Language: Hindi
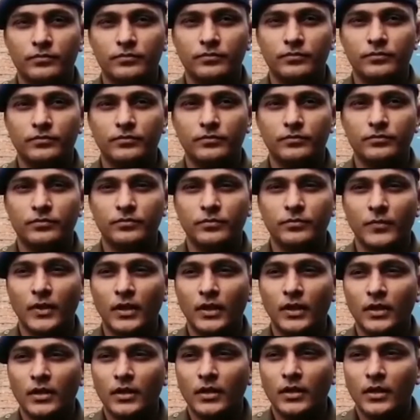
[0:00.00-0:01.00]

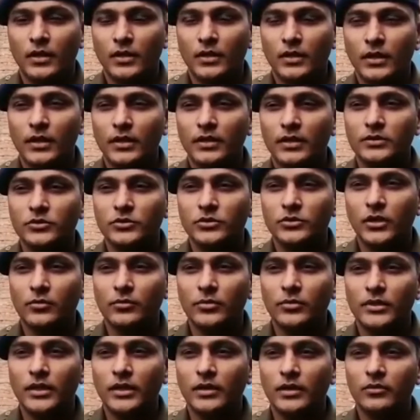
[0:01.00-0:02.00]
सपना है ये जो नाम बताया
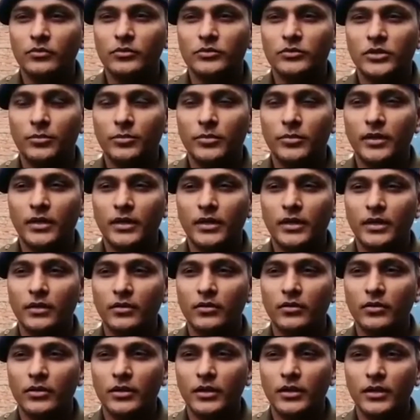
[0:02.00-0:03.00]
वो सपना है और
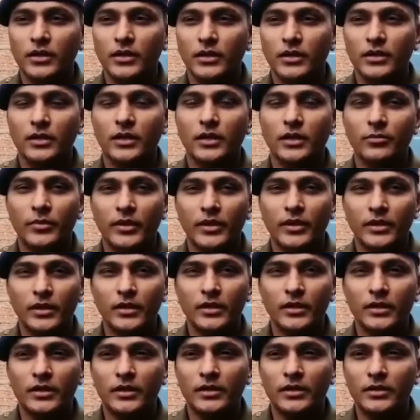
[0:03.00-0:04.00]
ये घर में अकेली
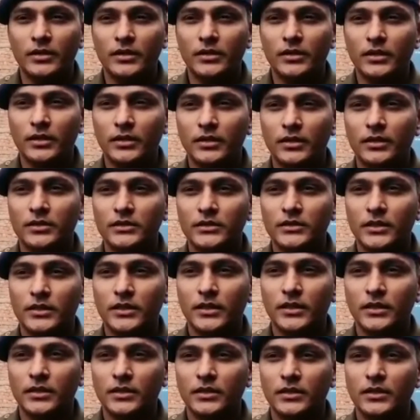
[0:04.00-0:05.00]
रहती थी इनके साथ एक
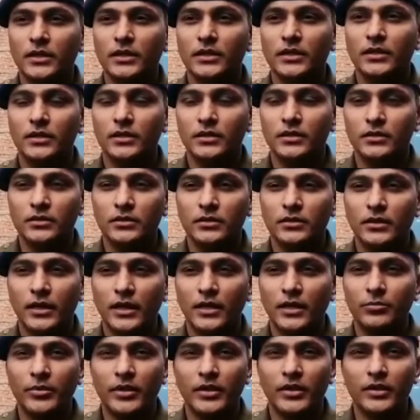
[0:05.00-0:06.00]
हेल्पर
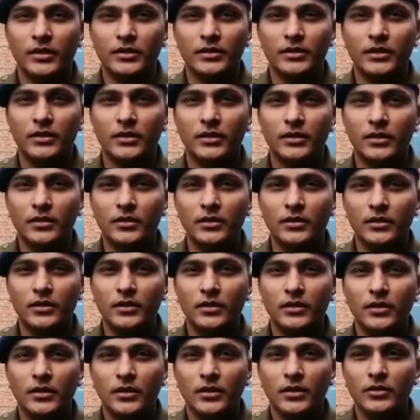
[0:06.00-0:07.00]
रहता था
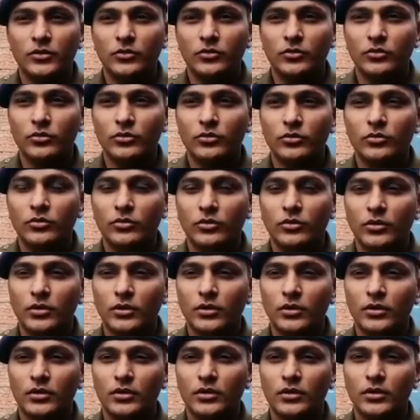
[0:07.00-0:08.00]
तो
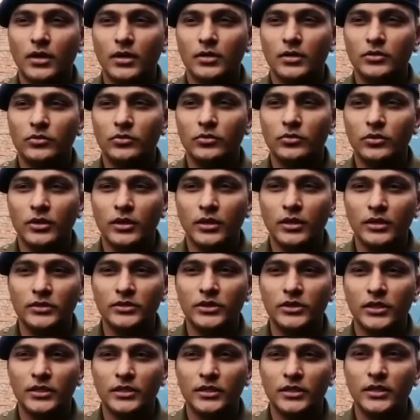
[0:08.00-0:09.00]
रात को ही शायद
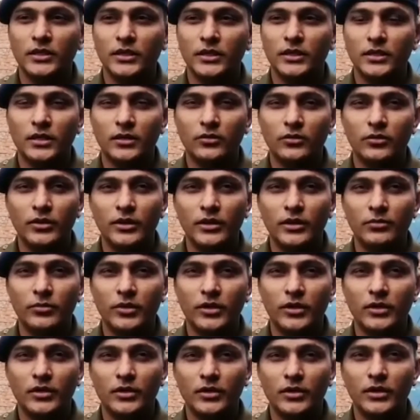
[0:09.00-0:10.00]
ये घटना हुई है मर्डर
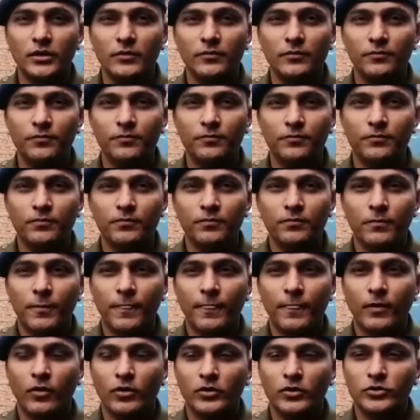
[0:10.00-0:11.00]
की और
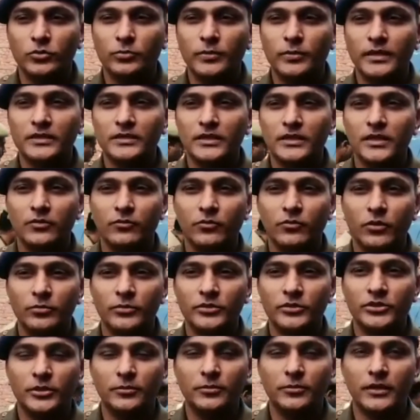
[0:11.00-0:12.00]
सुबह इसकी इन्फॉर्मेशन
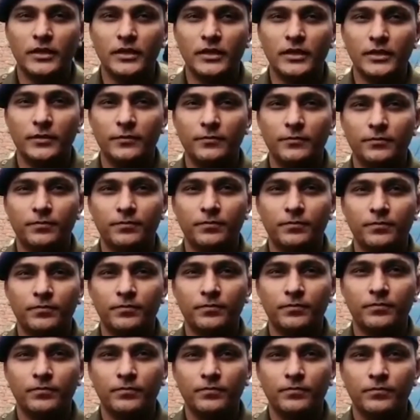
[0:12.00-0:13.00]
मिली है
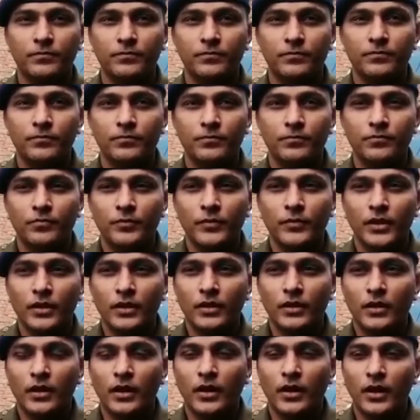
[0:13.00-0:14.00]
ट्रांसजेंडर
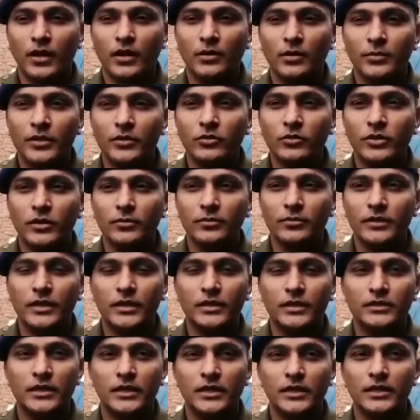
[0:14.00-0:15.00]
हाँ अभी तो यही बताया जा रहा है
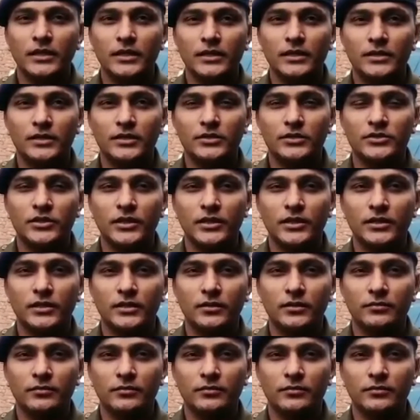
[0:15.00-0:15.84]
कि ये ट्रांसजेंडर